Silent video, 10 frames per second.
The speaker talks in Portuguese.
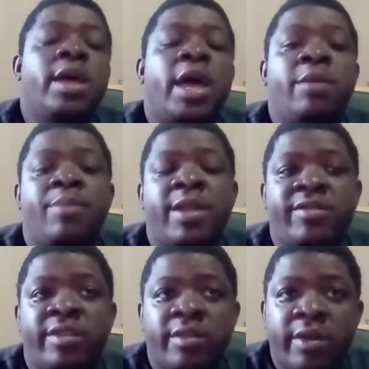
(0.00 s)
a
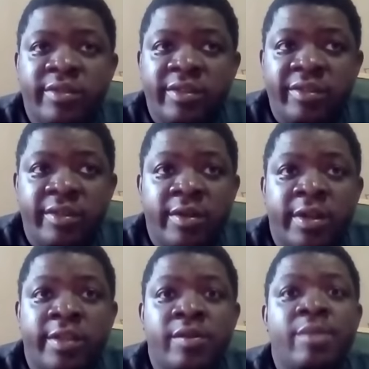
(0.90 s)
empresa Nossa
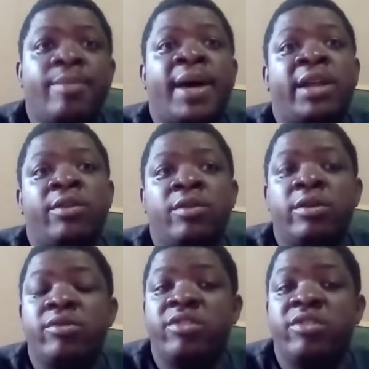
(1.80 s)
Senhora do Amparo do Rio